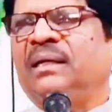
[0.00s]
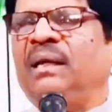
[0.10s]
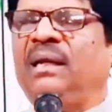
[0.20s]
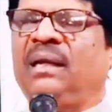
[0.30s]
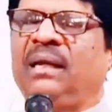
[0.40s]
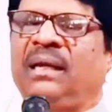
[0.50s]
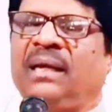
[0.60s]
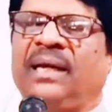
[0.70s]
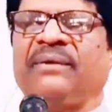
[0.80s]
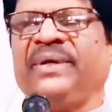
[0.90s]

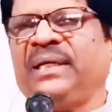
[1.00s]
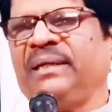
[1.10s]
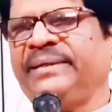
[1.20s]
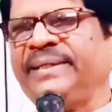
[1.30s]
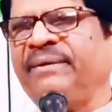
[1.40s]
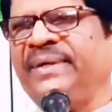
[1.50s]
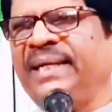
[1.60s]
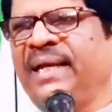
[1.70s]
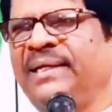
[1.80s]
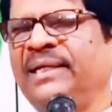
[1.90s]
எல்லார் வீட்லேயும்
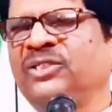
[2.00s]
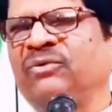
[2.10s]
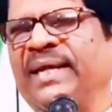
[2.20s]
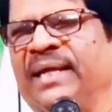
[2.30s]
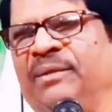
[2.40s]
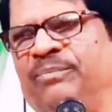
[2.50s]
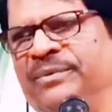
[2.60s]
டிவியில் இயேசு வராரு